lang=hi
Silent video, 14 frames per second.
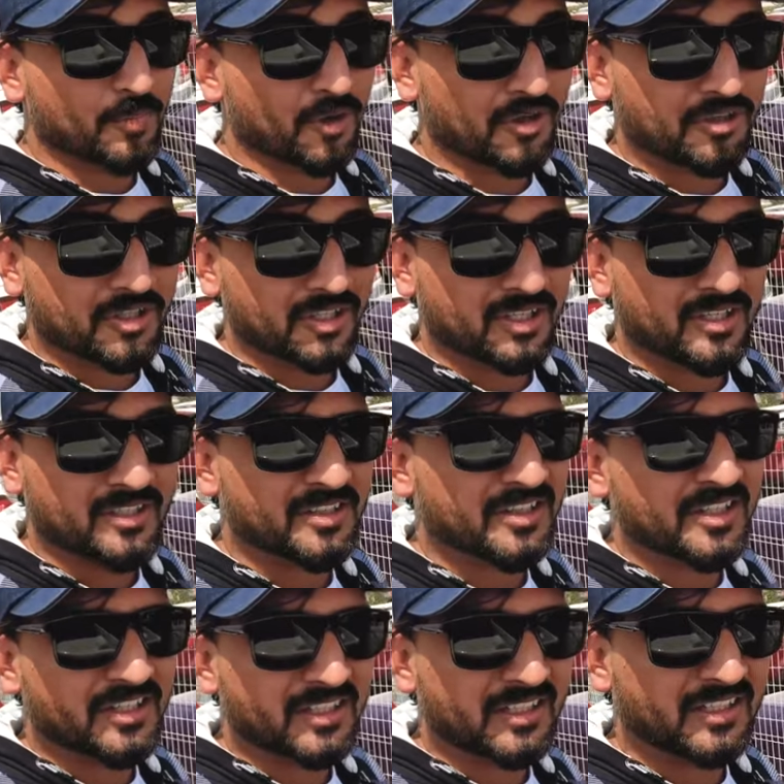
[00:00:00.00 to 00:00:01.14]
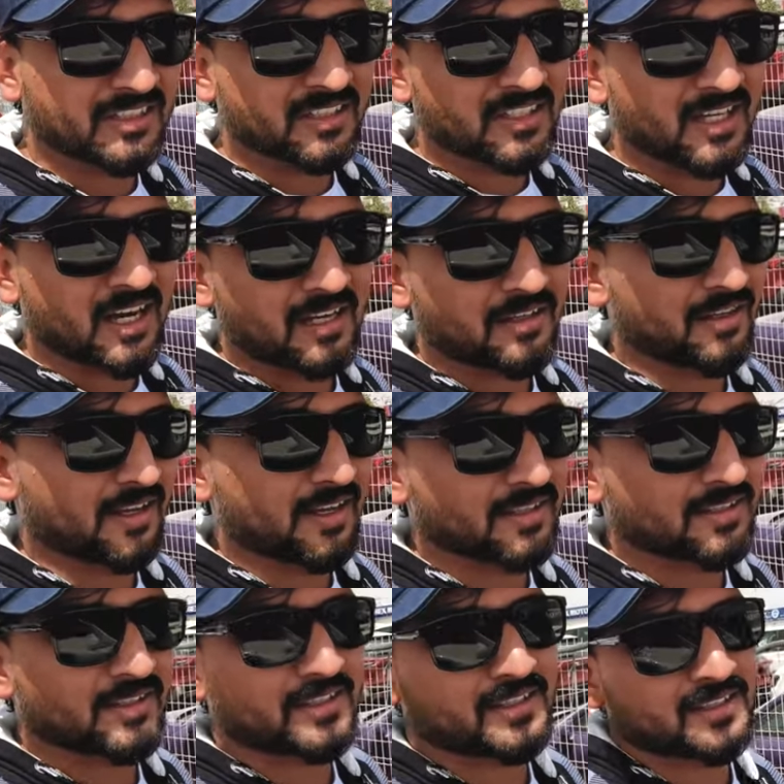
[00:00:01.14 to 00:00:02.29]
पोर्शे जी टी थ्री आर एस
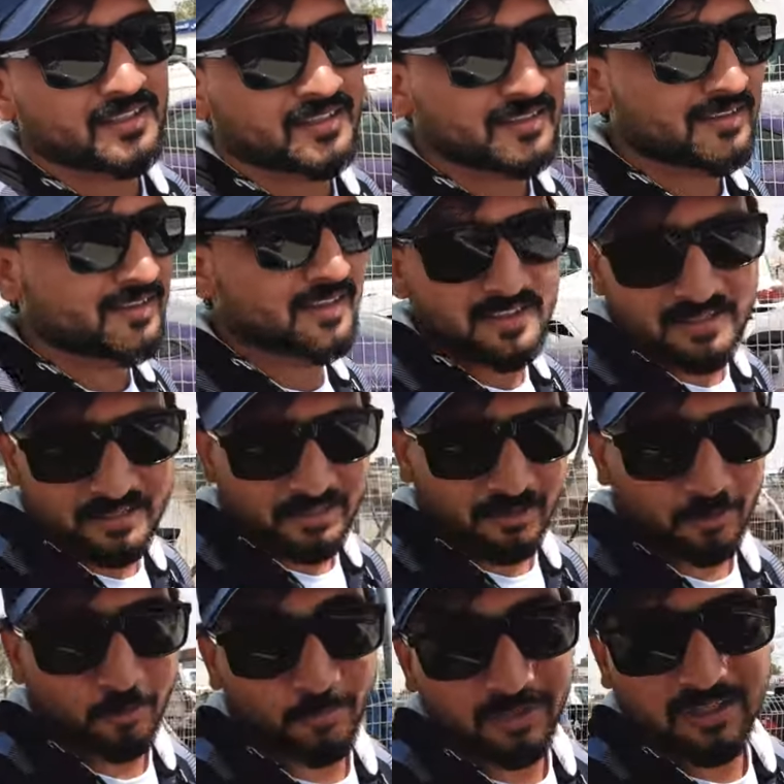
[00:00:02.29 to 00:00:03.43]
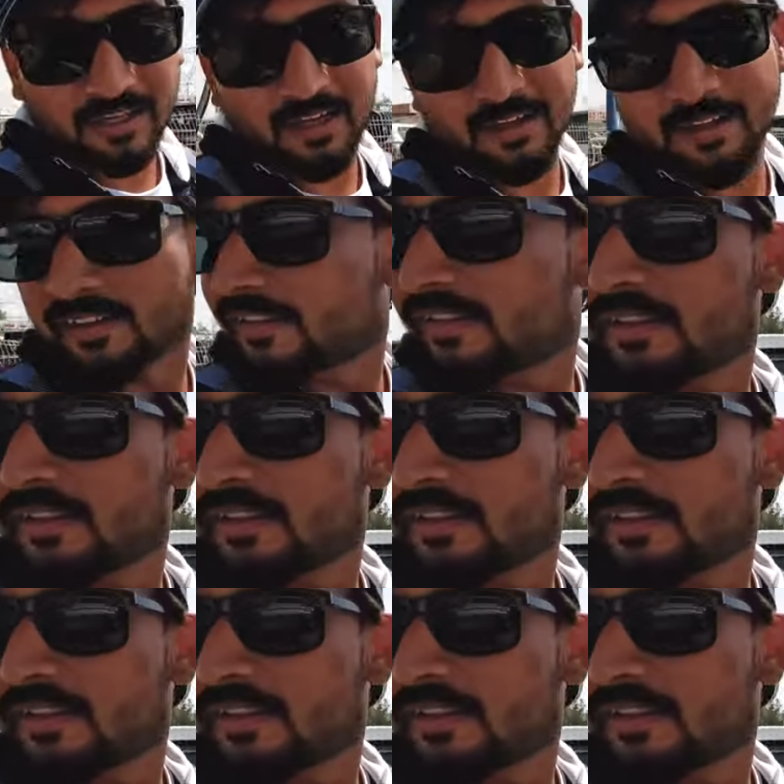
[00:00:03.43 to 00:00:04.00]
सुपर कार है